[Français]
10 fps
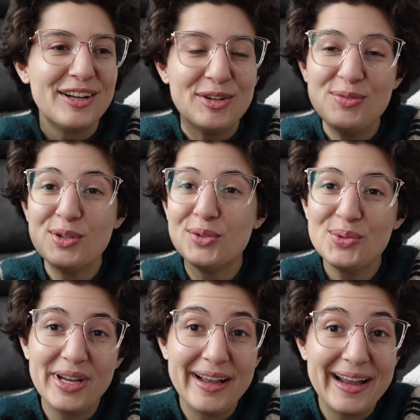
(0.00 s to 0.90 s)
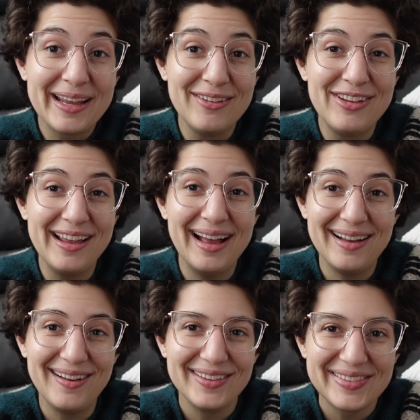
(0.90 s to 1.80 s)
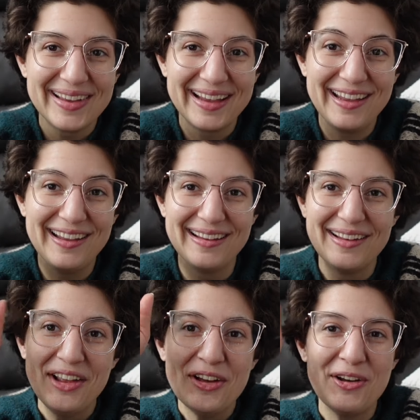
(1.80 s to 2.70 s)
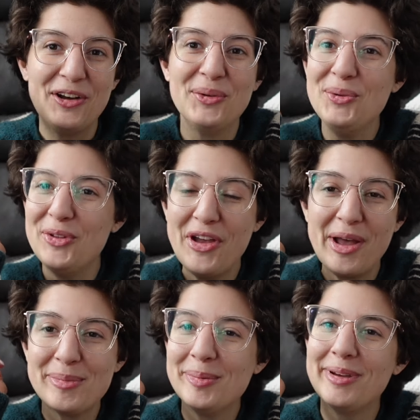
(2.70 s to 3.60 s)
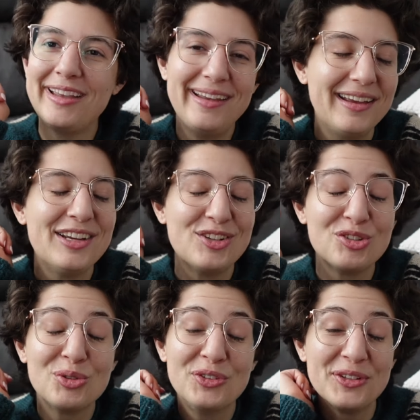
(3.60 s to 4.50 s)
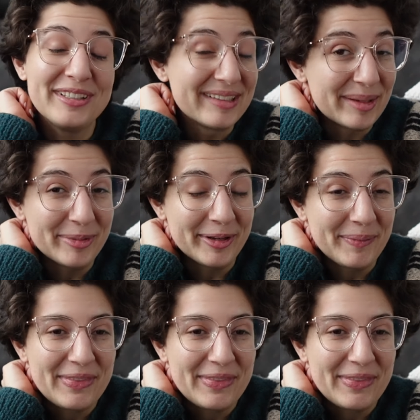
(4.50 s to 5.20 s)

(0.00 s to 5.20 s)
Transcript: le fait qu'on soit arrivé à rentrer en une heure à peu près, je trouve que c'est très bien.